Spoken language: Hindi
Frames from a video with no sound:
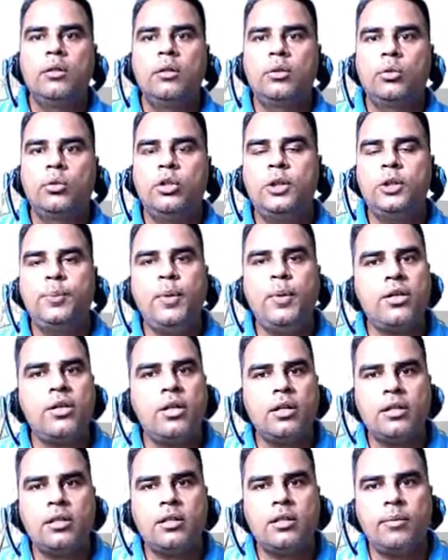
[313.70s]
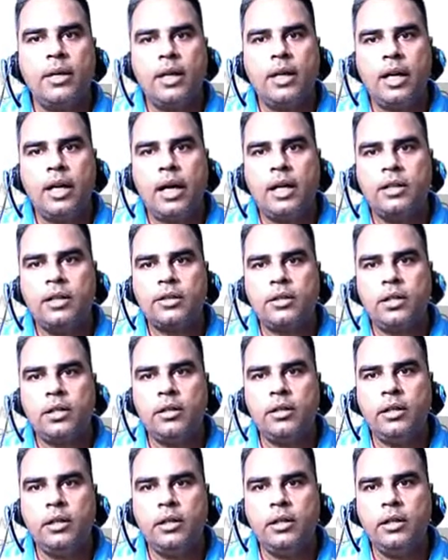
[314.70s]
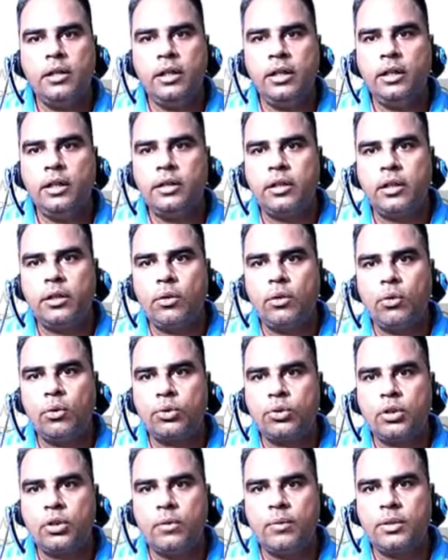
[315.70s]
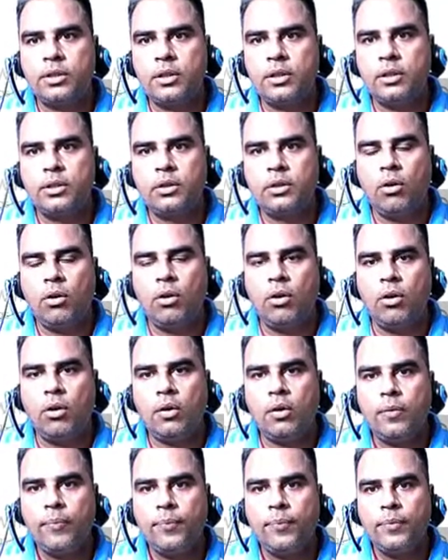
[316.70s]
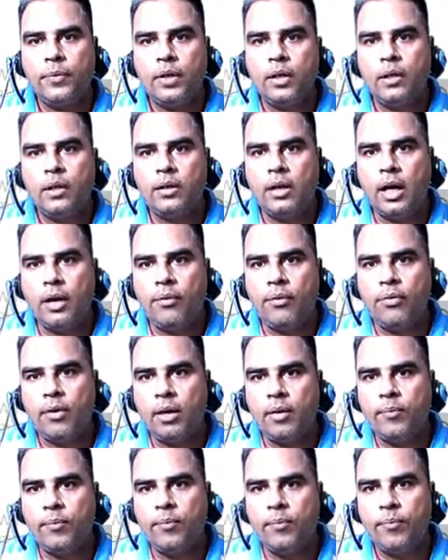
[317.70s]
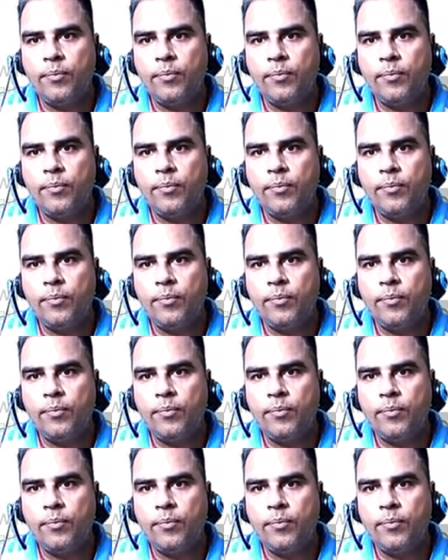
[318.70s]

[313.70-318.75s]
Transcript: तो इंस्पिरेशन के समय एक्सटर्नल इंटरकोस्टल मसल्स और डायफ्राम